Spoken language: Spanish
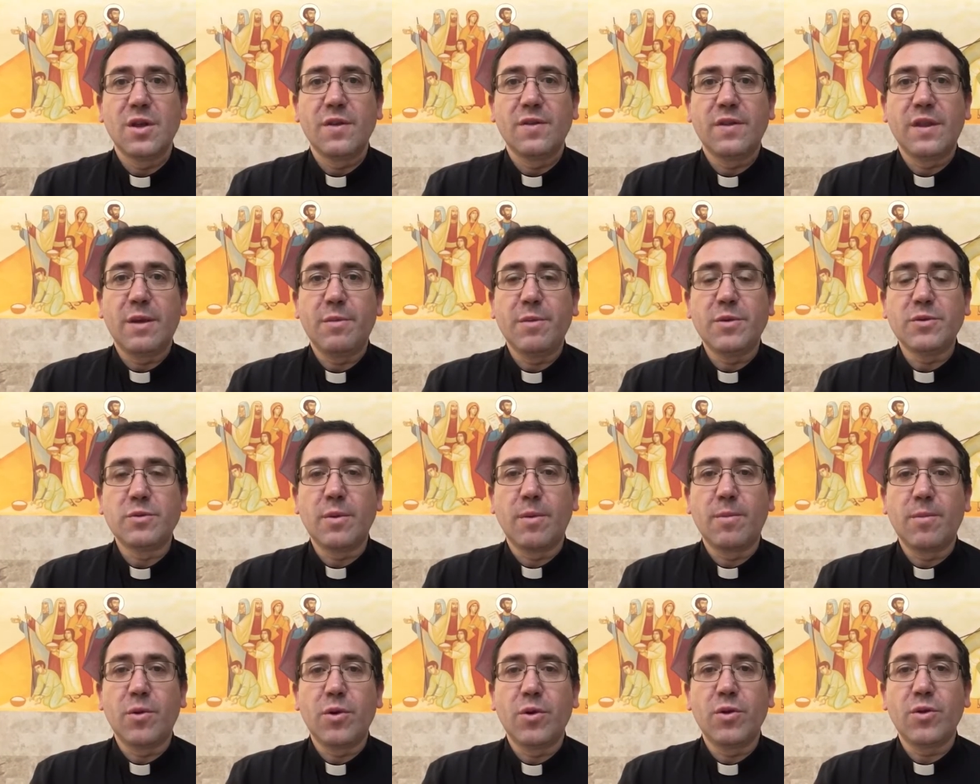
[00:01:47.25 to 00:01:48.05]
Del mismo
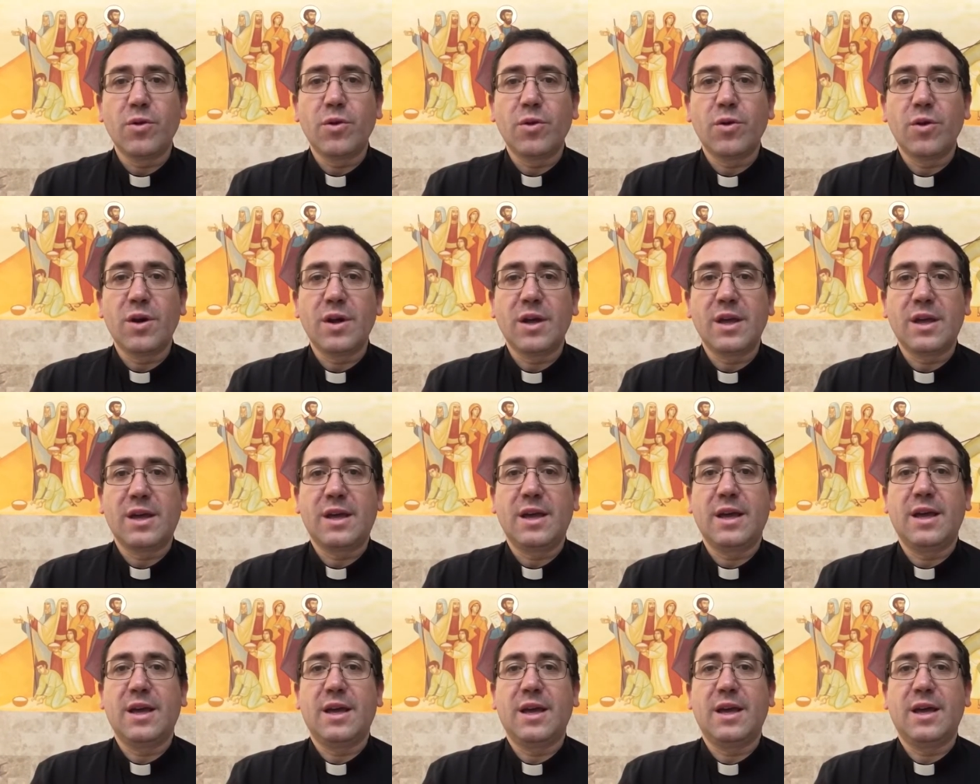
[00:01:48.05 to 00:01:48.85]
modo
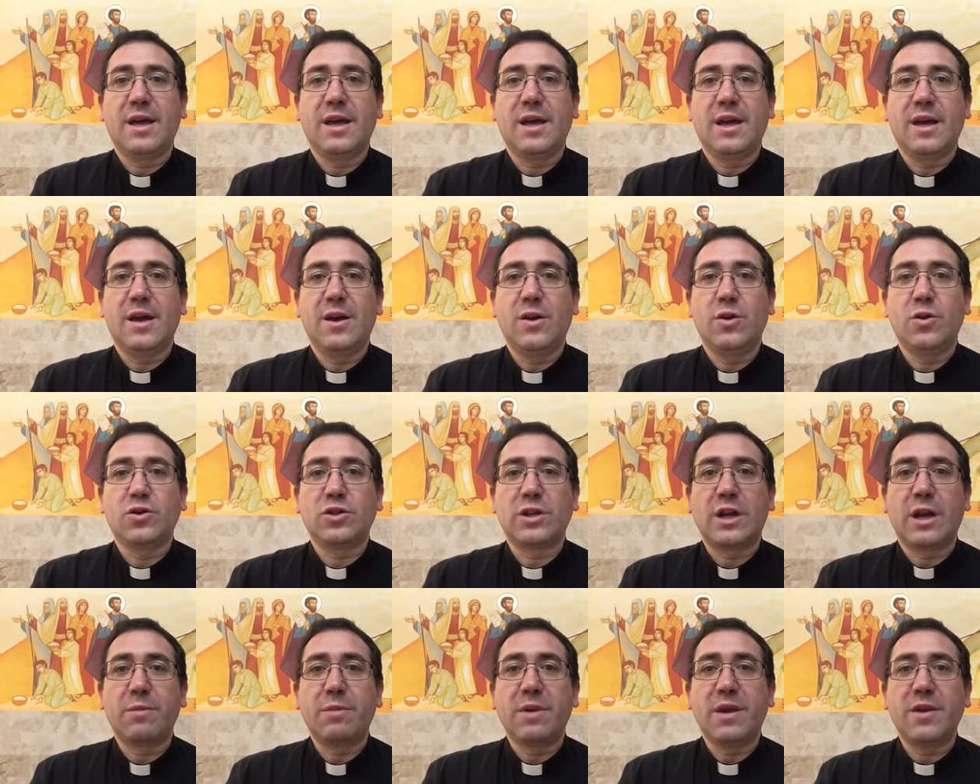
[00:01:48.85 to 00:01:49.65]
que los
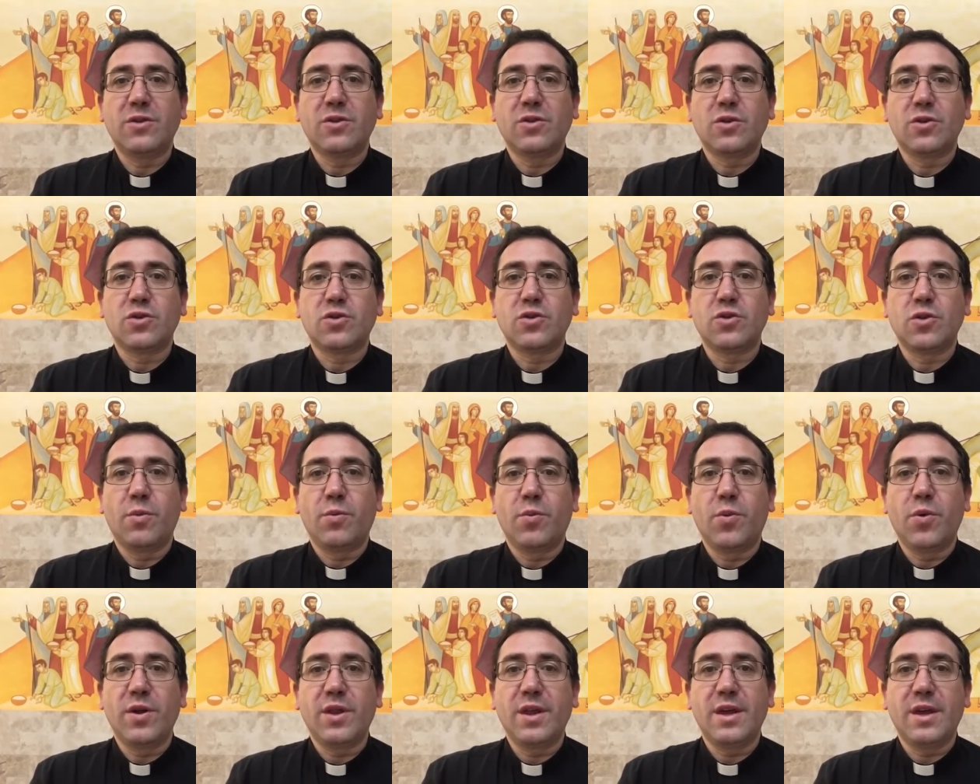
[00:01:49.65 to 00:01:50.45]
sarmientos no
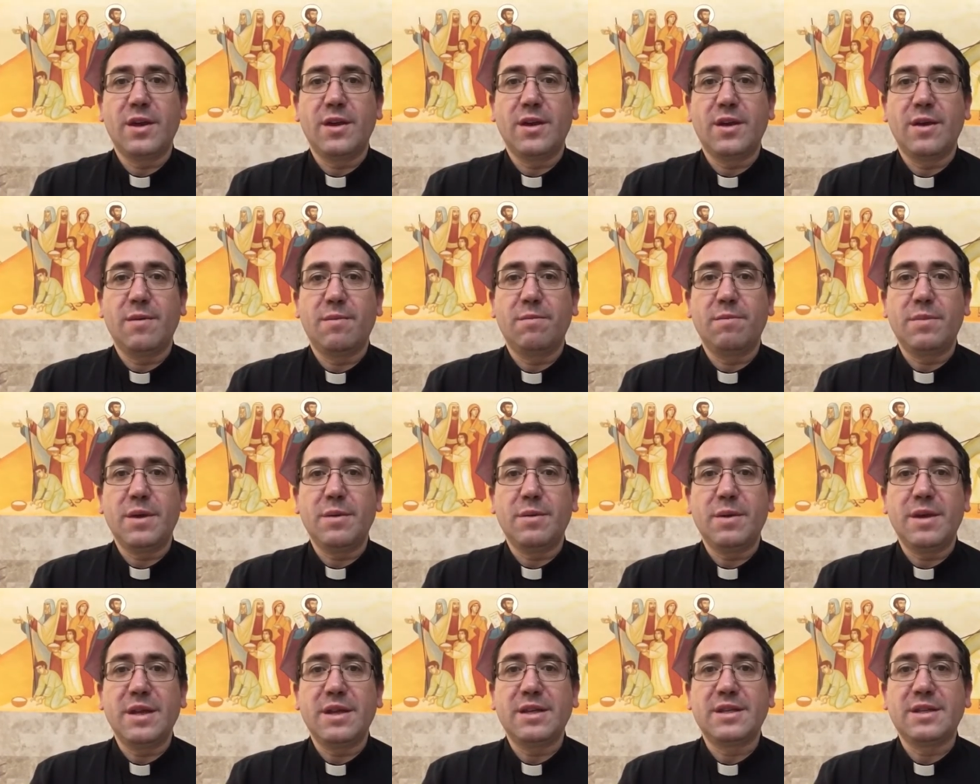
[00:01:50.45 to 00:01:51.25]
pueden
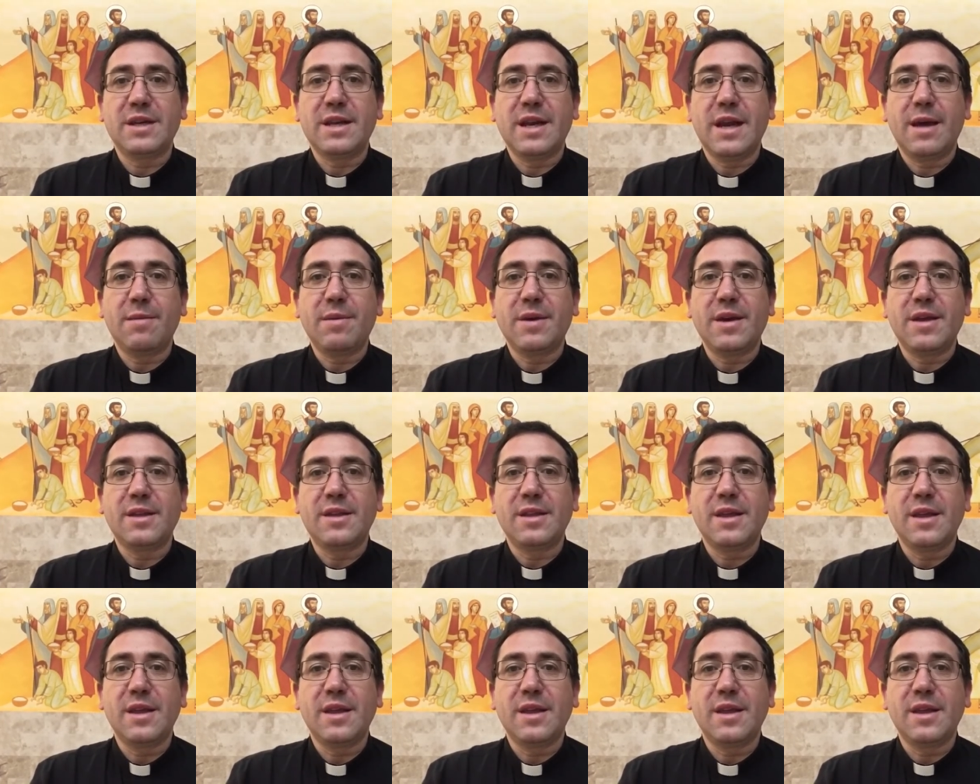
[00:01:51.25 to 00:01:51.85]
vivir sin la vid,